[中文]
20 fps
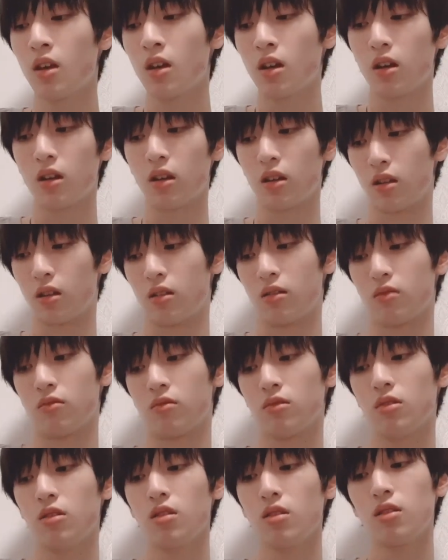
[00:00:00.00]

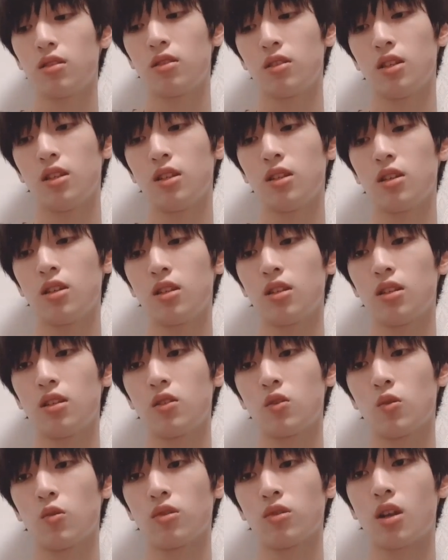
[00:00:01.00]
嗯，这今天
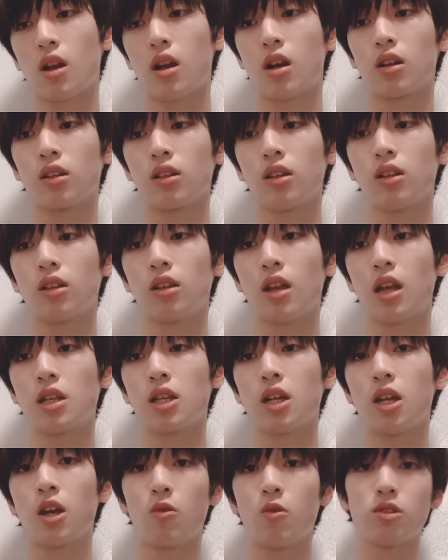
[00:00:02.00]
从哪儿跟大
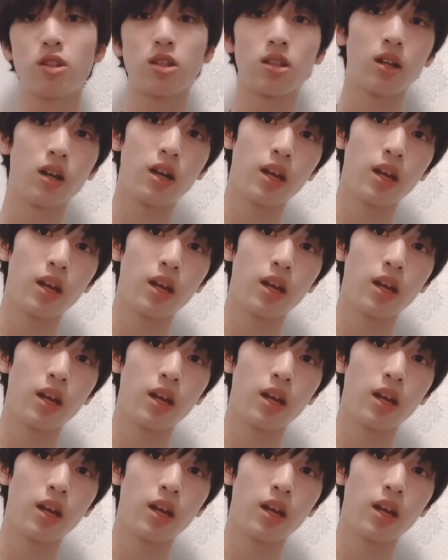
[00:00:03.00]
家聊起呢？